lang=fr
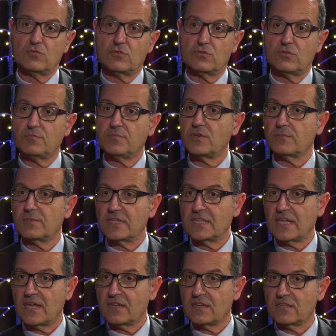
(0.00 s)
de,
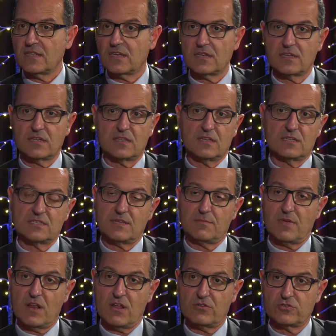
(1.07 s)
biométhane dans, ces
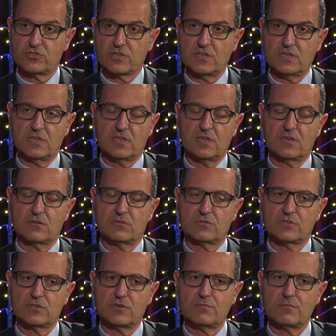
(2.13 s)
mélanges qu'ils qui
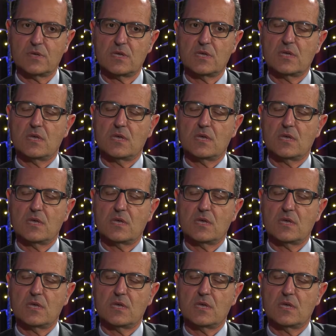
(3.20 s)
consomment.